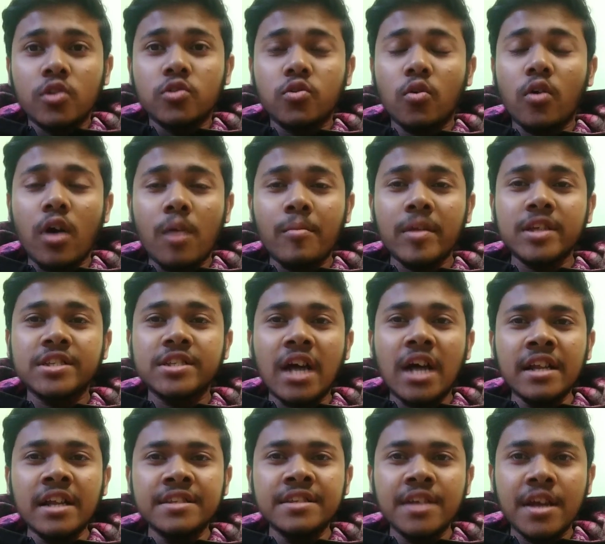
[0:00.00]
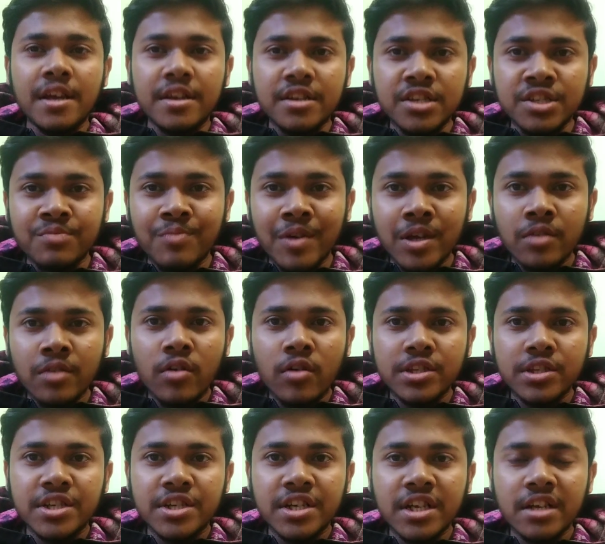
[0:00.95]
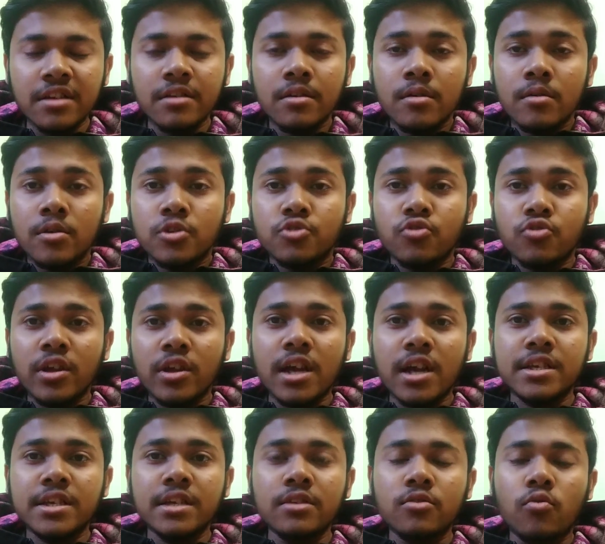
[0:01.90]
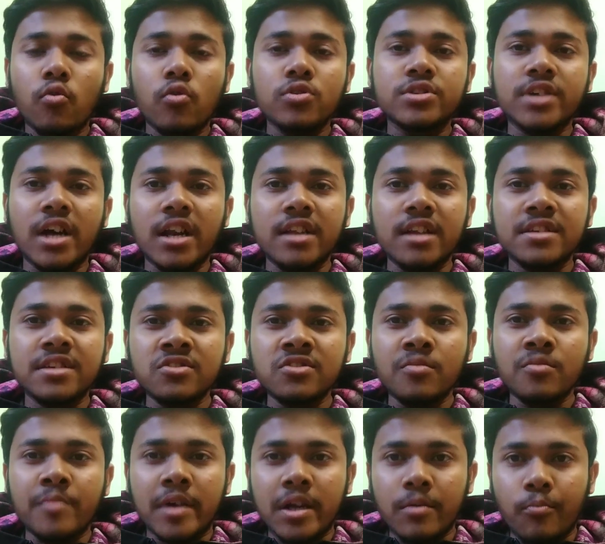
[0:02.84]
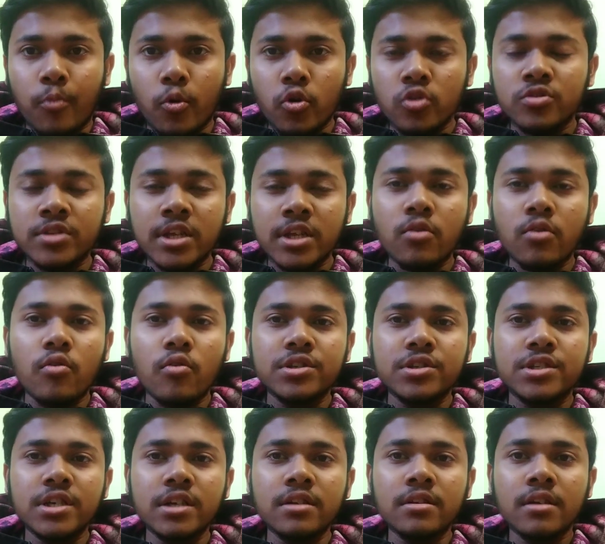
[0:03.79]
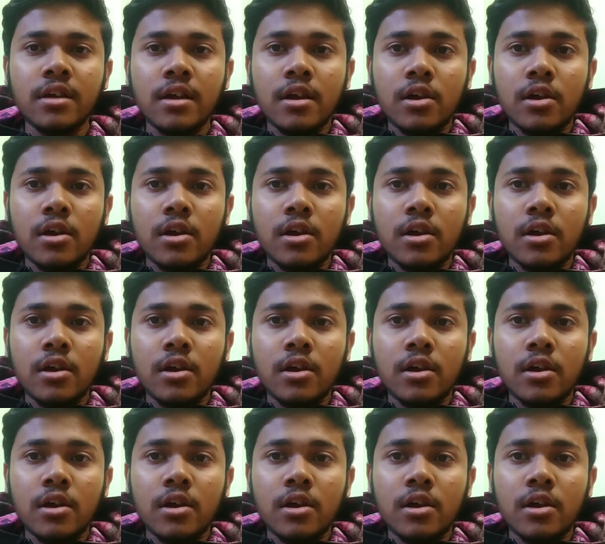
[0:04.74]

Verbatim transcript: তো আমরা জানি যে ইস্ট বেঙ্গল ছেড়ে চলে গেছেন কোচ আলেসান্দ্র মানে পদত্যাগ করেছেন